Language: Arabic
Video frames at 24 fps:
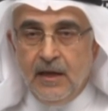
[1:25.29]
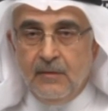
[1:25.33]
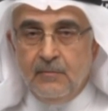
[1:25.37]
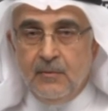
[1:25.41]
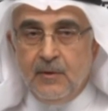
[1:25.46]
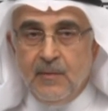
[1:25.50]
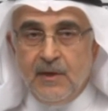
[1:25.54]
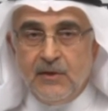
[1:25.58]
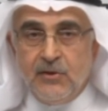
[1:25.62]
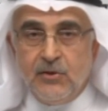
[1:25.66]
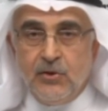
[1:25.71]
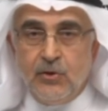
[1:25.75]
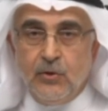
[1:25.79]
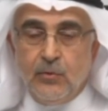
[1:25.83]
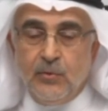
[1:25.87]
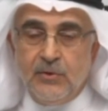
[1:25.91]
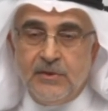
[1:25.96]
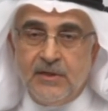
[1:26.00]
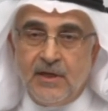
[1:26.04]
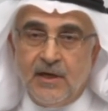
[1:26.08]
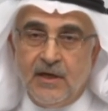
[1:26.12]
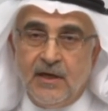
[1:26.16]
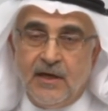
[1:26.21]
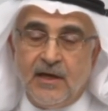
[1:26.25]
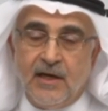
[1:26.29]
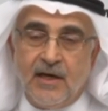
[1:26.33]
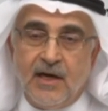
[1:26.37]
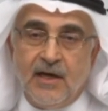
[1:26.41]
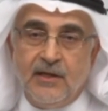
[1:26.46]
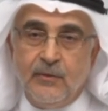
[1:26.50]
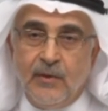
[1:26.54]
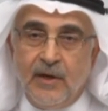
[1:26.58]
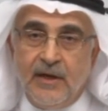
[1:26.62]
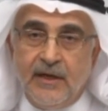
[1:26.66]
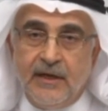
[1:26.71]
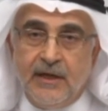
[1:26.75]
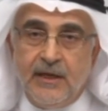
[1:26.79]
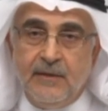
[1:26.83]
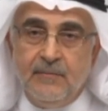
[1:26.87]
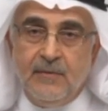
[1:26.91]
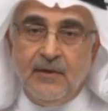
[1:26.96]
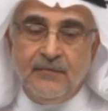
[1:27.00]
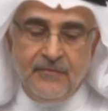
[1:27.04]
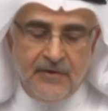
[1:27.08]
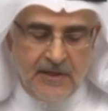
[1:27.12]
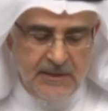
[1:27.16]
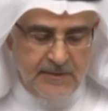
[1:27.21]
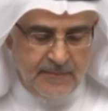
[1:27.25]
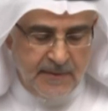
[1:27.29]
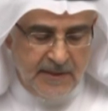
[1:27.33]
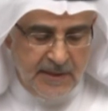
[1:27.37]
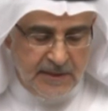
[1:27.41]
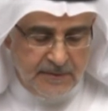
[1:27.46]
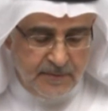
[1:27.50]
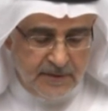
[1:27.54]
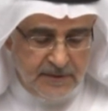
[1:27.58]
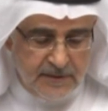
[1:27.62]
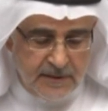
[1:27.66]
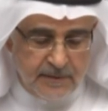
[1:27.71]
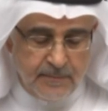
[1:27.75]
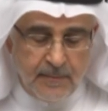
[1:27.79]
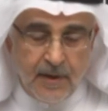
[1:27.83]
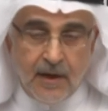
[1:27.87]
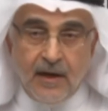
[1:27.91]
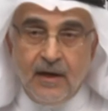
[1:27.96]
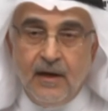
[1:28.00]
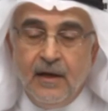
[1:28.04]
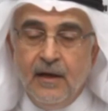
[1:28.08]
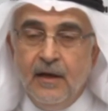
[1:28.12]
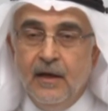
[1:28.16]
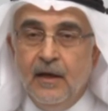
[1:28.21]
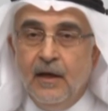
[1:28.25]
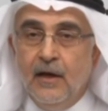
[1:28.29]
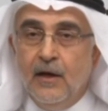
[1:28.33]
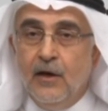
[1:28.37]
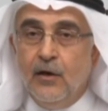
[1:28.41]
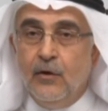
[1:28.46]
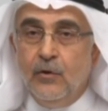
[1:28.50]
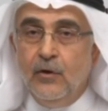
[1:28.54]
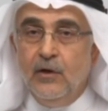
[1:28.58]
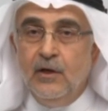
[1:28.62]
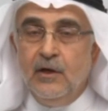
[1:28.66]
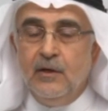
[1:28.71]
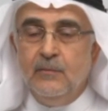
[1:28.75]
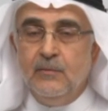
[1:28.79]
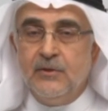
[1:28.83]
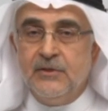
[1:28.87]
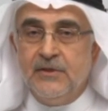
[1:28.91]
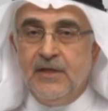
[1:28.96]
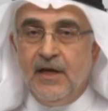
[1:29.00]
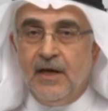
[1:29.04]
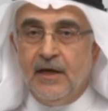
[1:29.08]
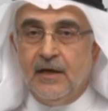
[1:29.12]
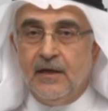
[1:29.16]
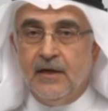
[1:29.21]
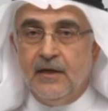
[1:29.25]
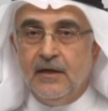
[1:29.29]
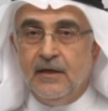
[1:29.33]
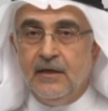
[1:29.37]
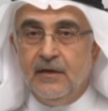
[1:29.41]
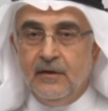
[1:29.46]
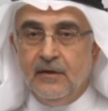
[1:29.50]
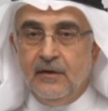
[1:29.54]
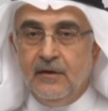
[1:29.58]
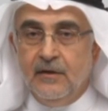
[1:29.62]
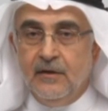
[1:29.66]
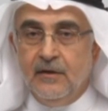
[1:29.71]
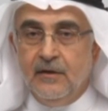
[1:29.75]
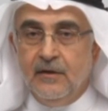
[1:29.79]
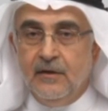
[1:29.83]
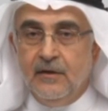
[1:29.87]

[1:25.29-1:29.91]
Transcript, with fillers: من مجلس الوزراء لقرار ديوان خدمة فيجب أن يشمل استثناء كل المستحقين